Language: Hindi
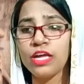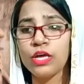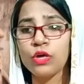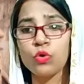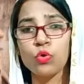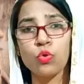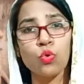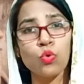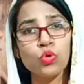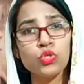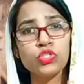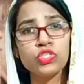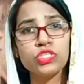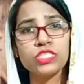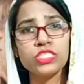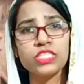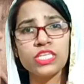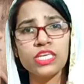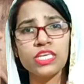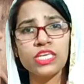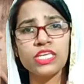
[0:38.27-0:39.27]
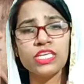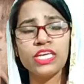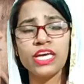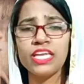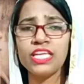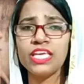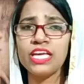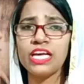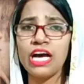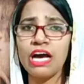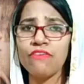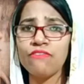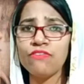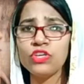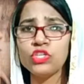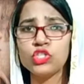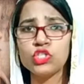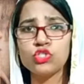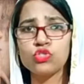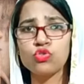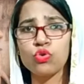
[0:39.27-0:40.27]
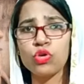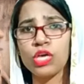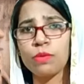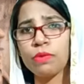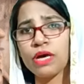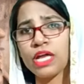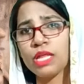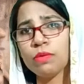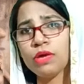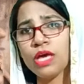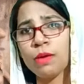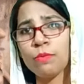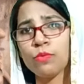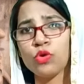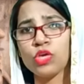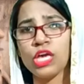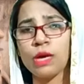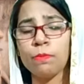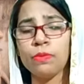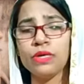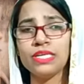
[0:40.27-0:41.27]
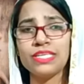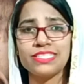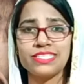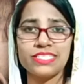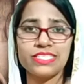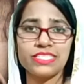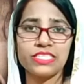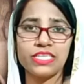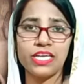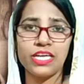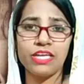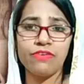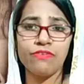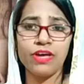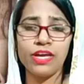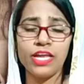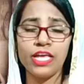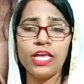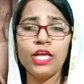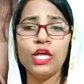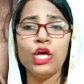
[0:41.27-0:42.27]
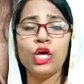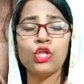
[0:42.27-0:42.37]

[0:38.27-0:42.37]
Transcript: खोज किसने की यानी कि काफ़ी चीज़ों के बारे में हम लोग यहाँ पर डिस्कस करने वाले हैं